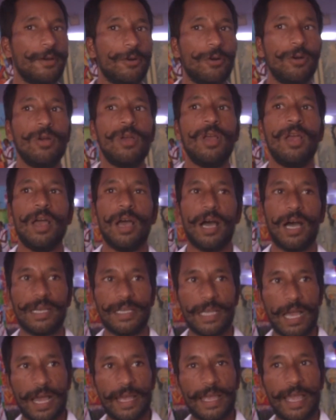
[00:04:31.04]
हो और
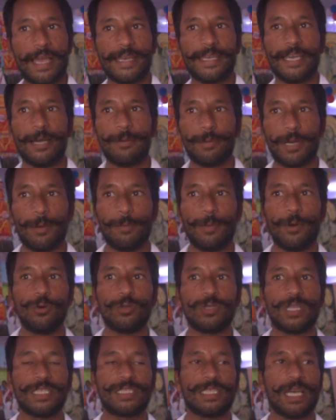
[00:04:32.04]
यहाँ आके हमारा
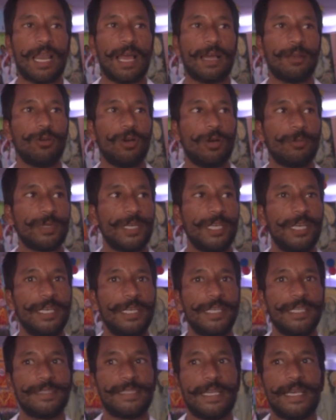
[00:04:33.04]
बहुत अच्छा लगलो हम
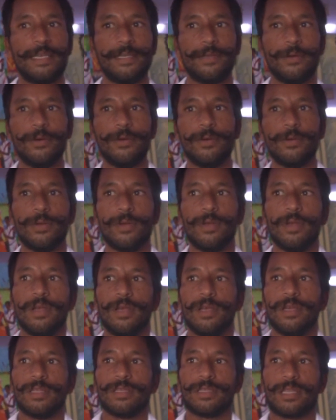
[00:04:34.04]
गिरिडीह से ही हो
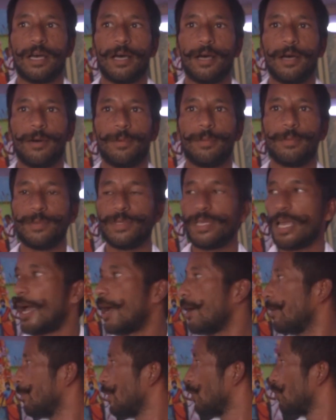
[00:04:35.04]
तब
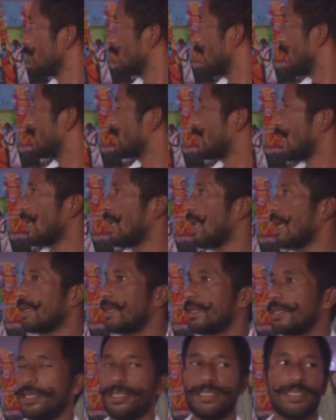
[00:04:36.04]
यहाँ बहुत अच्छा
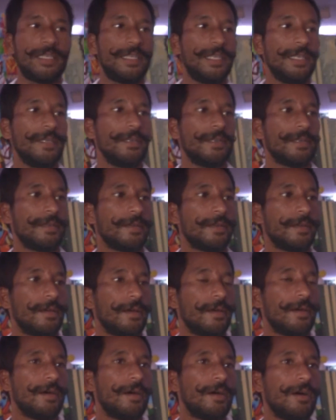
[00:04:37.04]
लागे करे दीदी
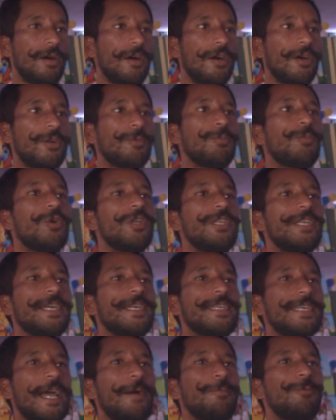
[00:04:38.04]
और बोलिए
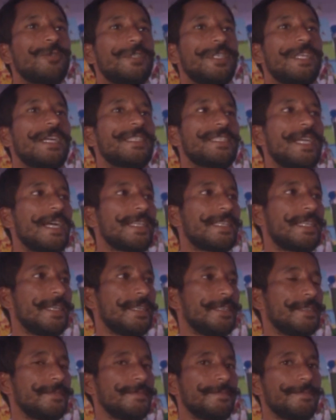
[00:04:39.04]
क्या पूछना चाहते
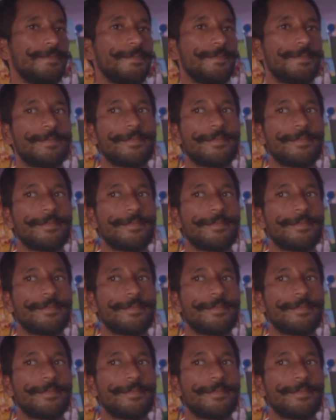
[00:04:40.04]
हैं